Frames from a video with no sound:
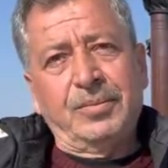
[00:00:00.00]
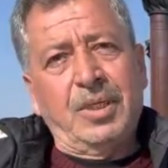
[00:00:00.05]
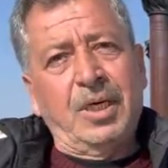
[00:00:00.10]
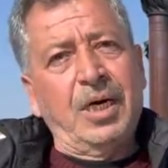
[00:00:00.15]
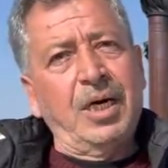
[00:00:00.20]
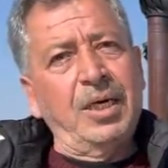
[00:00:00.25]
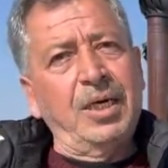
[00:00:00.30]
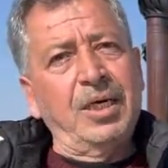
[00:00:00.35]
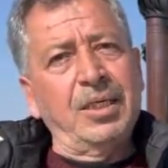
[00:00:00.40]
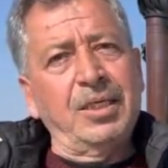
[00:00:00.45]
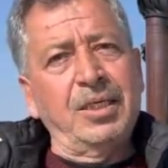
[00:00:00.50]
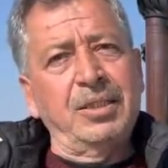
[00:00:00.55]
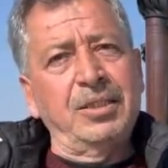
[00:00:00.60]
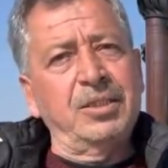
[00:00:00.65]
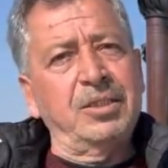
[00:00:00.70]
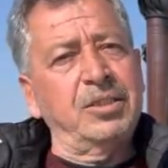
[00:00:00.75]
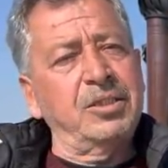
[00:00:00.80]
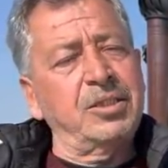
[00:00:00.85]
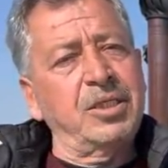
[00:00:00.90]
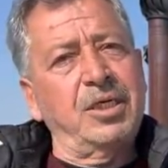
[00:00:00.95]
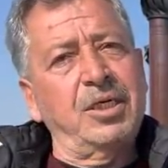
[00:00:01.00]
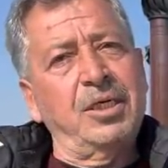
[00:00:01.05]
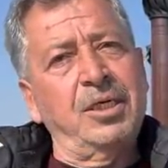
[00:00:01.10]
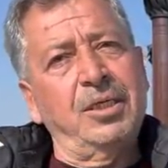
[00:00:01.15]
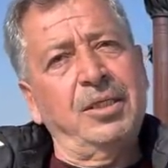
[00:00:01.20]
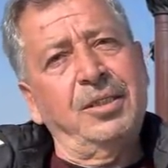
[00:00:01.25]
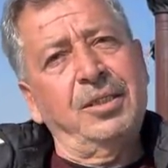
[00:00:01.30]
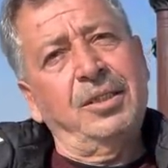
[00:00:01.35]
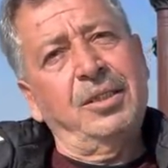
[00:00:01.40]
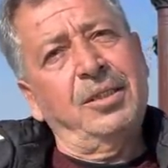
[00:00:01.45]
Hala kendisi sağ,
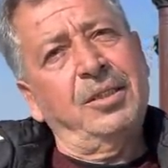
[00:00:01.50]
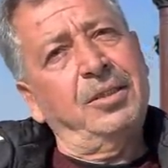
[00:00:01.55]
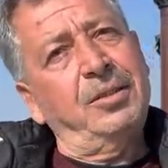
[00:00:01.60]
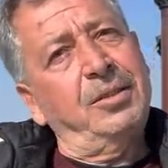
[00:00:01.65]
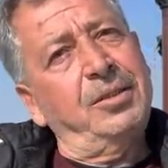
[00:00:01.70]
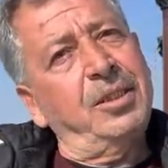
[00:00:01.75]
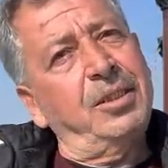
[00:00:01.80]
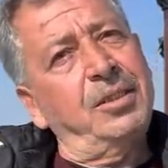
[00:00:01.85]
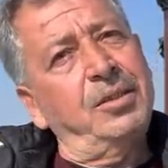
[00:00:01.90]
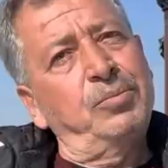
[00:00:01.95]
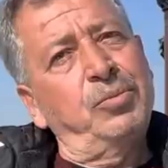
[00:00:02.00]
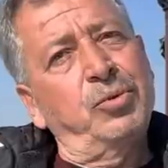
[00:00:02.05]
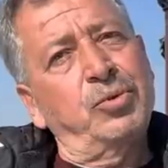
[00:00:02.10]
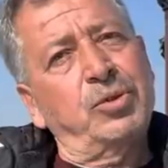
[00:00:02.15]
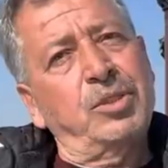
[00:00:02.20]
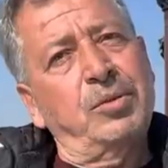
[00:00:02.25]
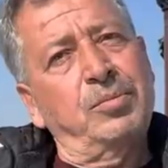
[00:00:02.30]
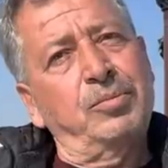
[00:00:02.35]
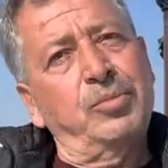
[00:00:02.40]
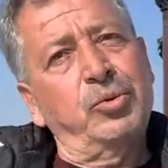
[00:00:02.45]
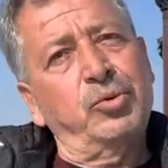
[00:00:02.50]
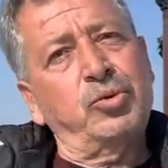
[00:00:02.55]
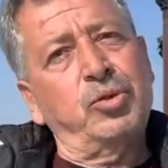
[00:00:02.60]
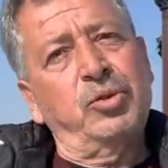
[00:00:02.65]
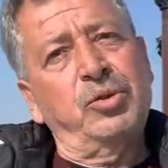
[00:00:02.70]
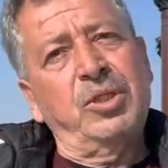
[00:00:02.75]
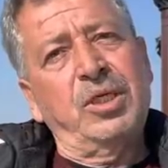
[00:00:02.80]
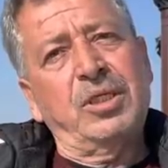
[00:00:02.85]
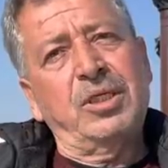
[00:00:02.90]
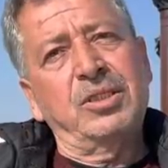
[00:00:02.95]
yanılmıyorsam bu son
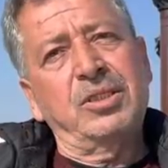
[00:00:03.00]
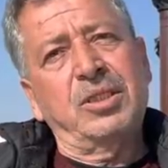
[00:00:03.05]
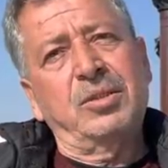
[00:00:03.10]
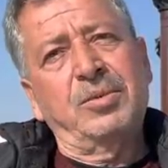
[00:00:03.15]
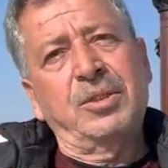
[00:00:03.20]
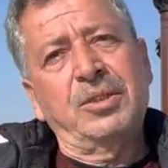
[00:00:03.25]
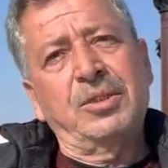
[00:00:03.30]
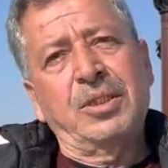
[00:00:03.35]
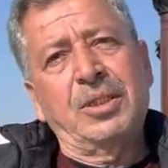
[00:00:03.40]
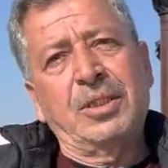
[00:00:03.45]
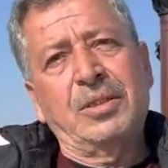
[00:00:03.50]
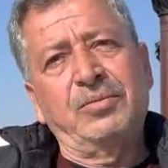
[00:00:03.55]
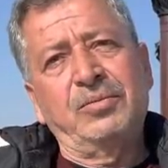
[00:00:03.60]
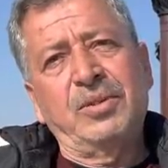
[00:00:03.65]
yakın zamanda